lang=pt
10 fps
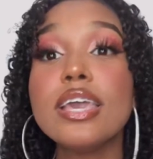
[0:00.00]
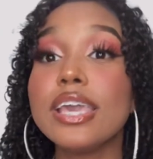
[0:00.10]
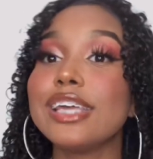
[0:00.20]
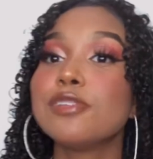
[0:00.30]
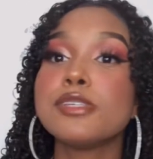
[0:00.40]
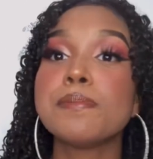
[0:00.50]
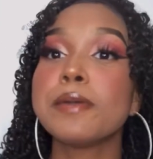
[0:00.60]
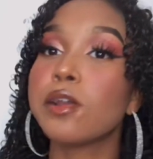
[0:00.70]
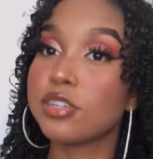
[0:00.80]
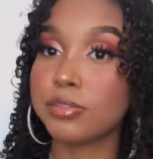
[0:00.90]
Isso me
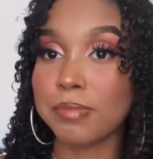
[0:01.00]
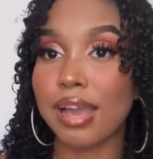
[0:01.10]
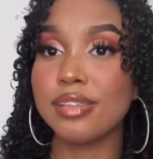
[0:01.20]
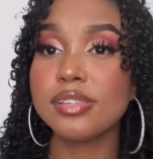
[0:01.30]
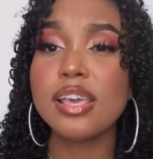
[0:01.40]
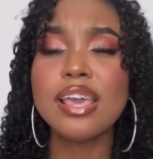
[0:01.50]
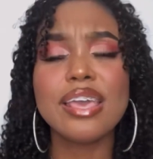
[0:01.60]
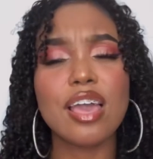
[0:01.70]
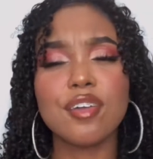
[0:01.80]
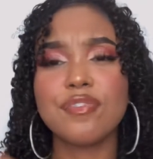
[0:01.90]
inspirou demais. E
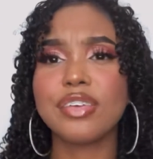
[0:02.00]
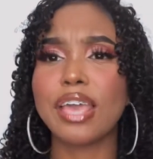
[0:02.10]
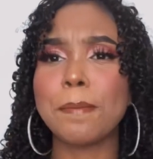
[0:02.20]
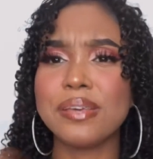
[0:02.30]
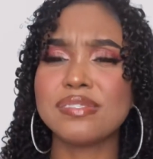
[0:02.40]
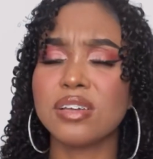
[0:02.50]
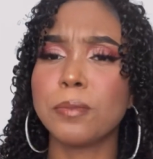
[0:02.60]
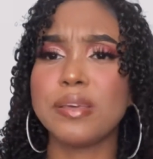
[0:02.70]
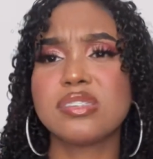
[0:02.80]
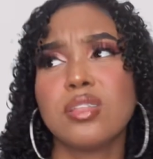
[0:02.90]
aí eu fiquei pensando,
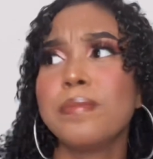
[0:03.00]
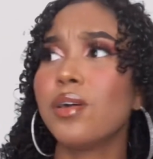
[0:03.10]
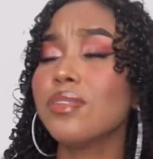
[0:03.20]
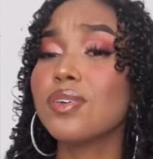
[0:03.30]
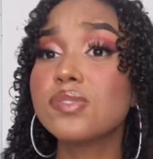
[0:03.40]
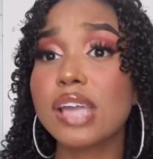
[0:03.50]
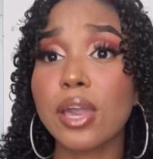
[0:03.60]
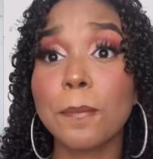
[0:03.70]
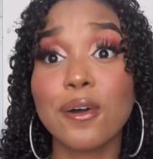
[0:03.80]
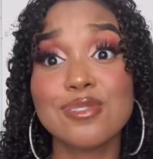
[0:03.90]
pensando, meu Deus, o que é que
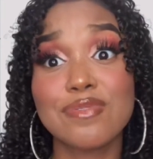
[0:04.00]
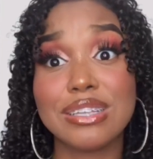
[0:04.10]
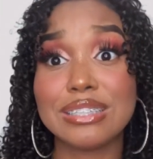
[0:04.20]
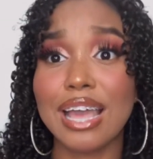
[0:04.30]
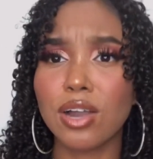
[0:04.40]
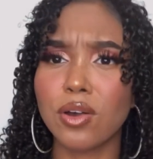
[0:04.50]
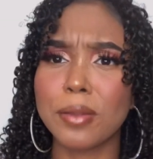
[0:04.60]
eu posso vender agora?